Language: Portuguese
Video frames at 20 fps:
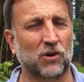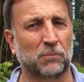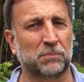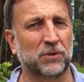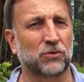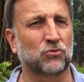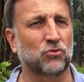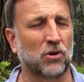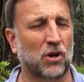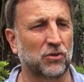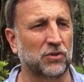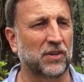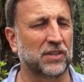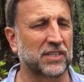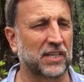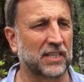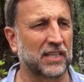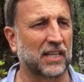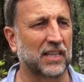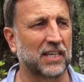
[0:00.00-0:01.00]
o pessoal do
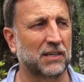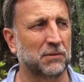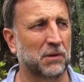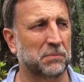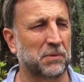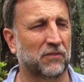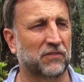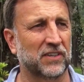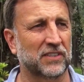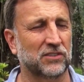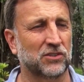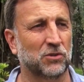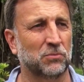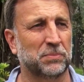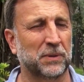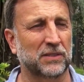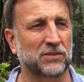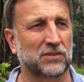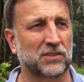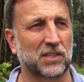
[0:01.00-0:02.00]
Adrenalama para fazer um
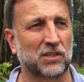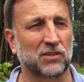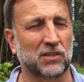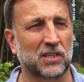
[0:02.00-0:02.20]
passeio